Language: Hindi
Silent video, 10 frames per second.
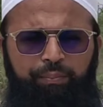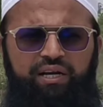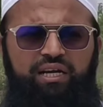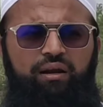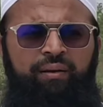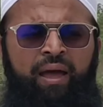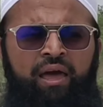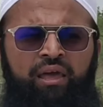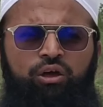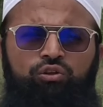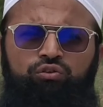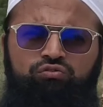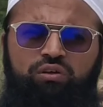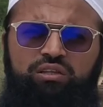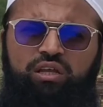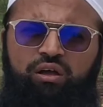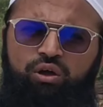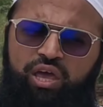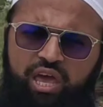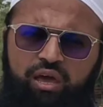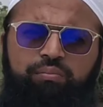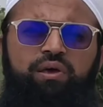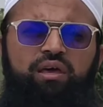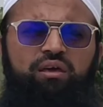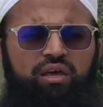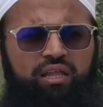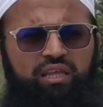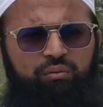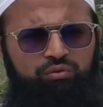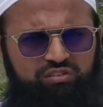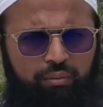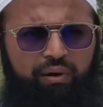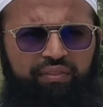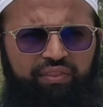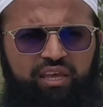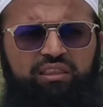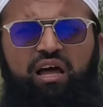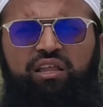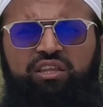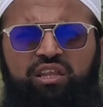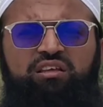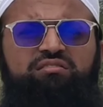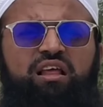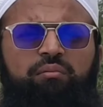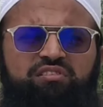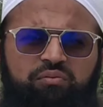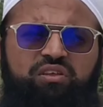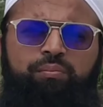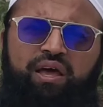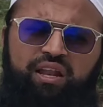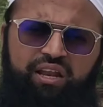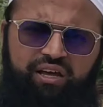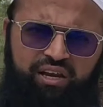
जब पट्टन में आए तो उस वक्त तक एक भी यानी मुसलमान नहीं था दीन इस्लाम सबसे पहले